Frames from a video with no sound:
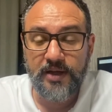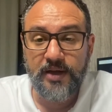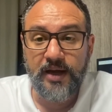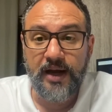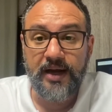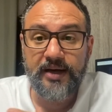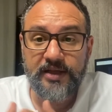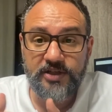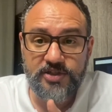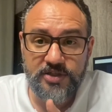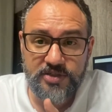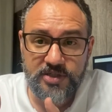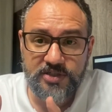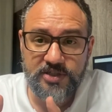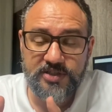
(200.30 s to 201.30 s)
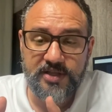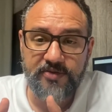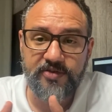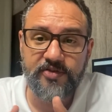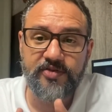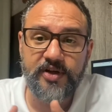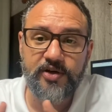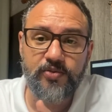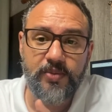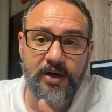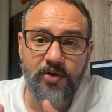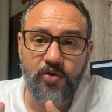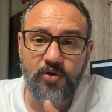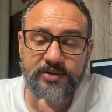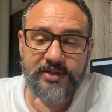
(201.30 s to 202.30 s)
Além disso, a gente está vivendo uma
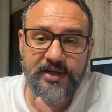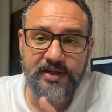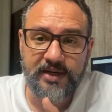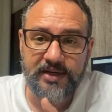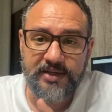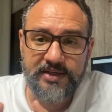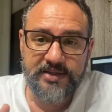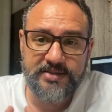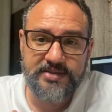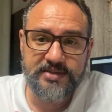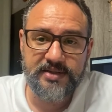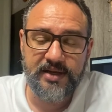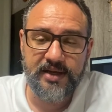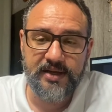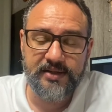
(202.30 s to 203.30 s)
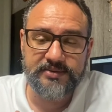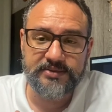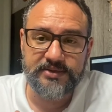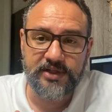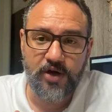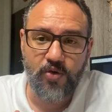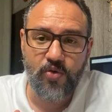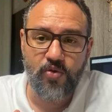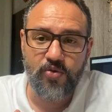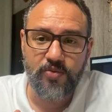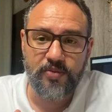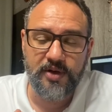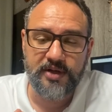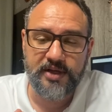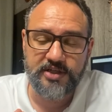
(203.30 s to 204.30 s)
outra crise, né? Em
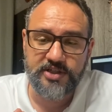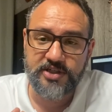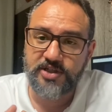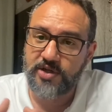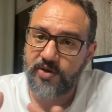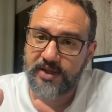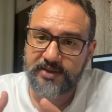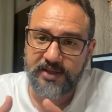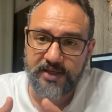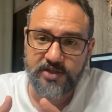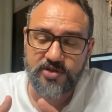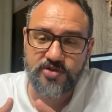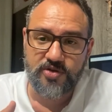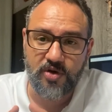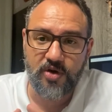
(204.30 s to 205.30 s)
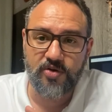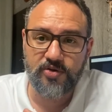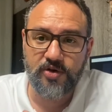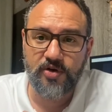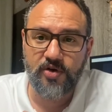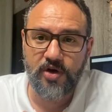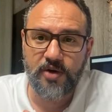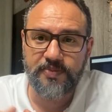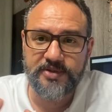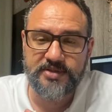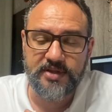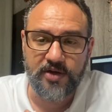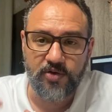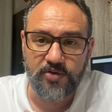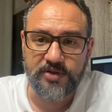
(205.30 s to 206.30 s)
alguma que a gente não atende só Rondonópolis,
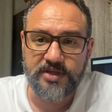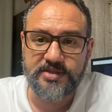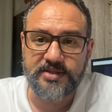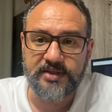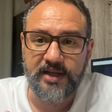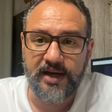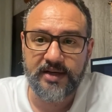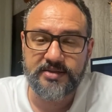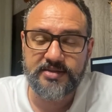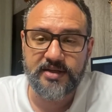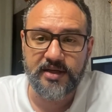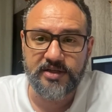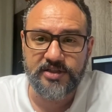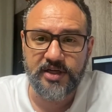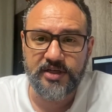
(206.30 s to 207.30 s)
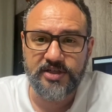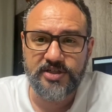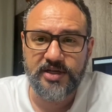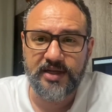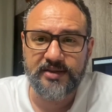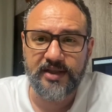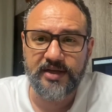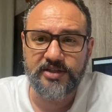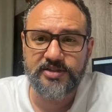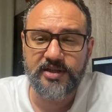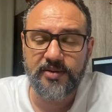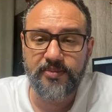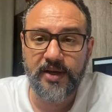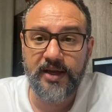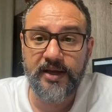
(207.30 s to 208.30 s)
tem outras cidades que a gente atende
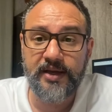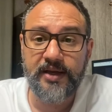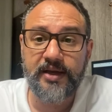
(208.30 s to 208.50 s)
também,